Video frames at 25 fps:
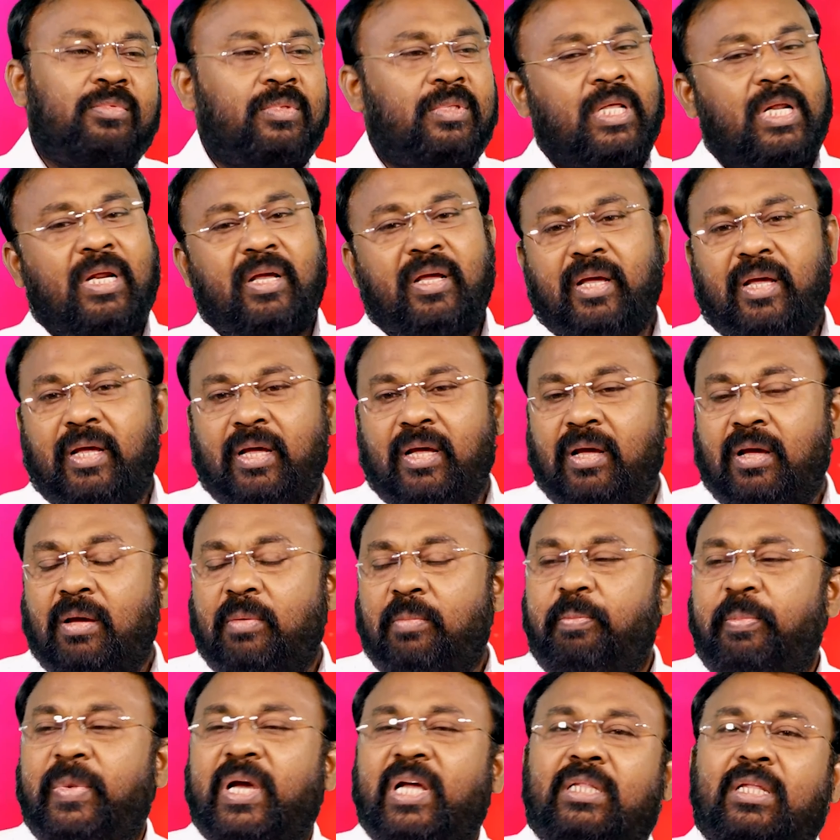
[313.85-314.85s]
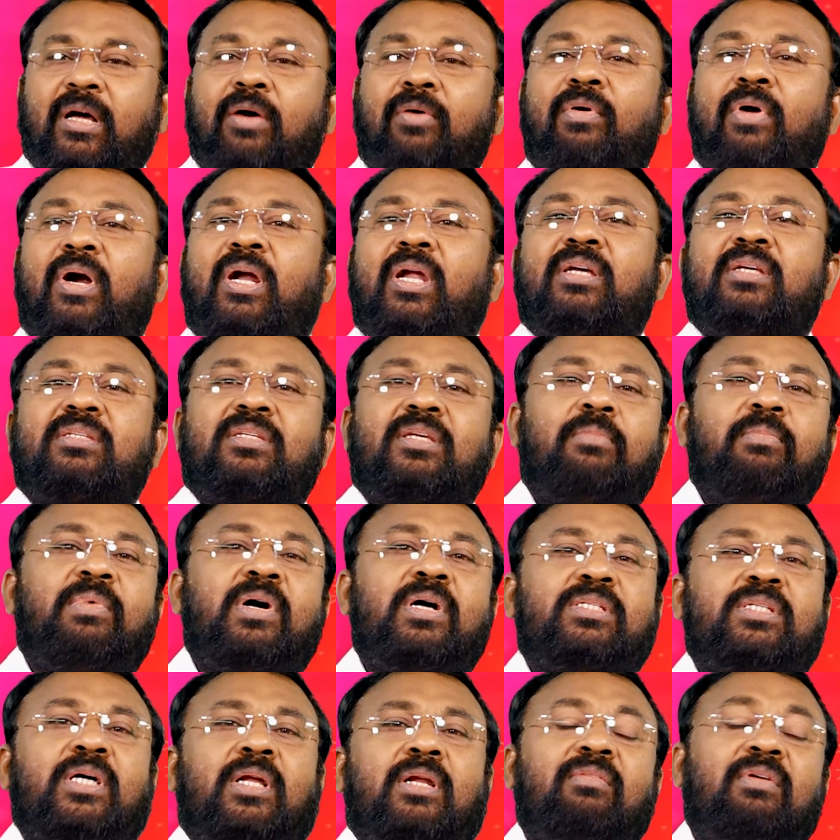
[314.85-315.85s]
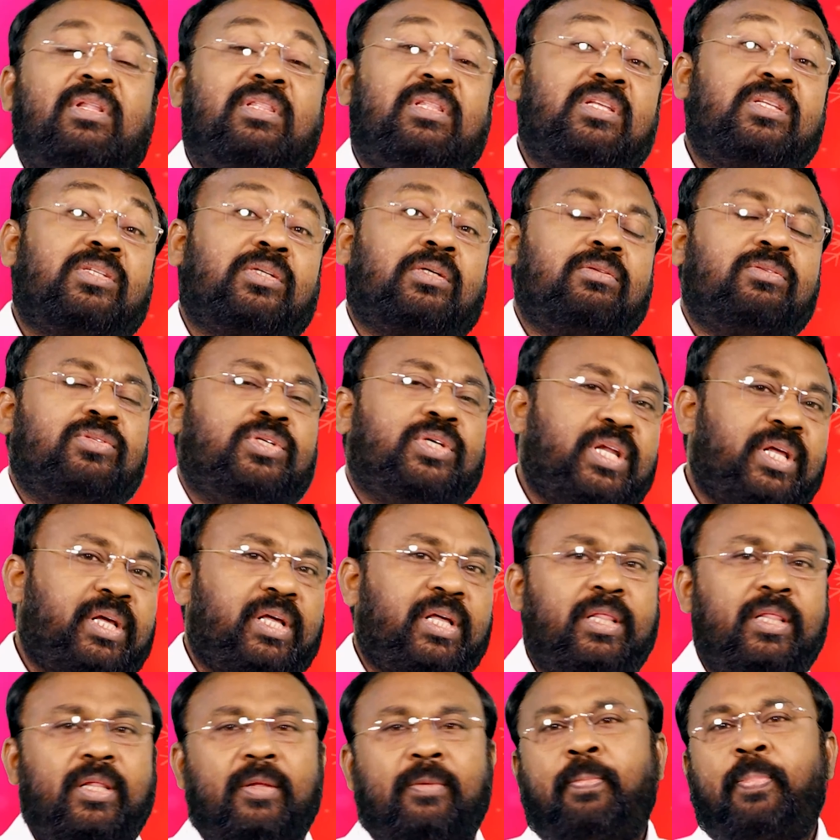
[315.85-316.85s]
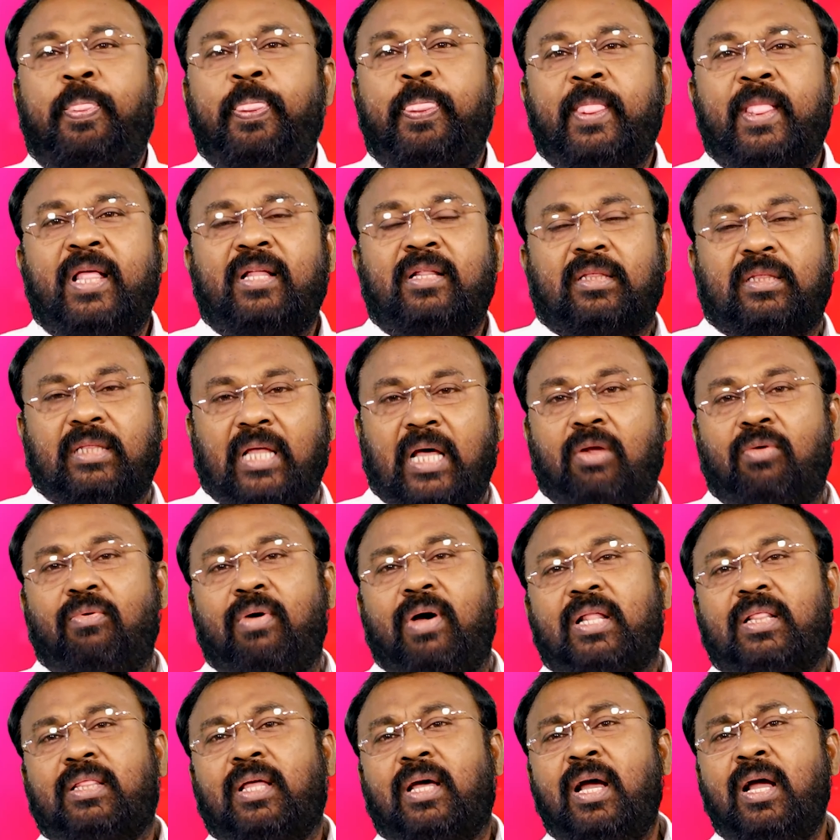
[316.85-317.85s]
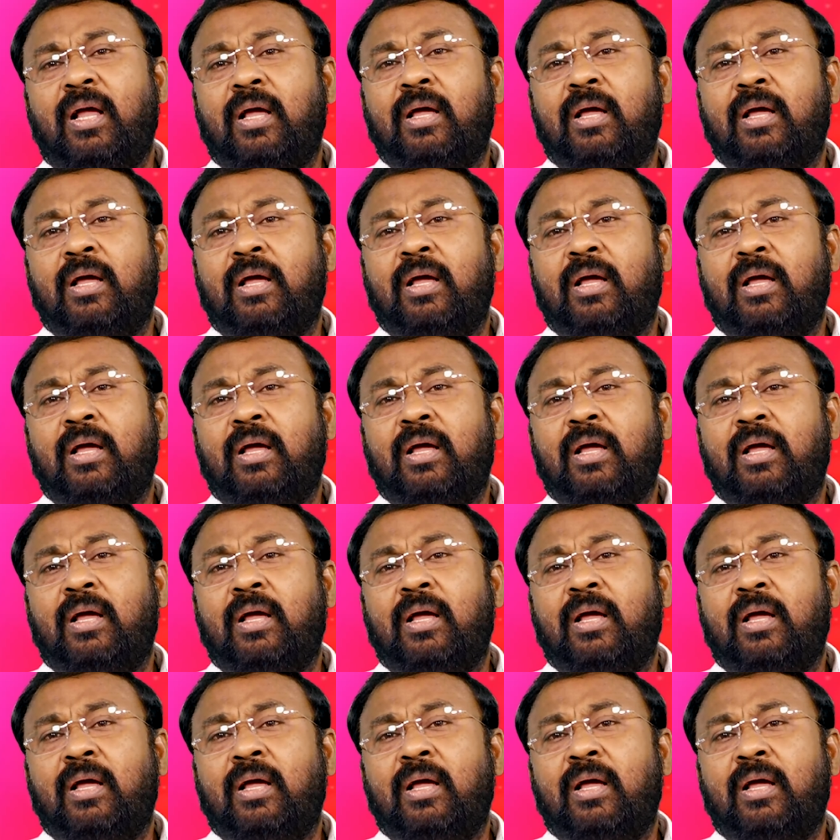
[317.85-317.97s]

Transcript: తిరిగి మిగతా వాళ్ళకి సమాచారం అందించడం జరిగింది తర్వాత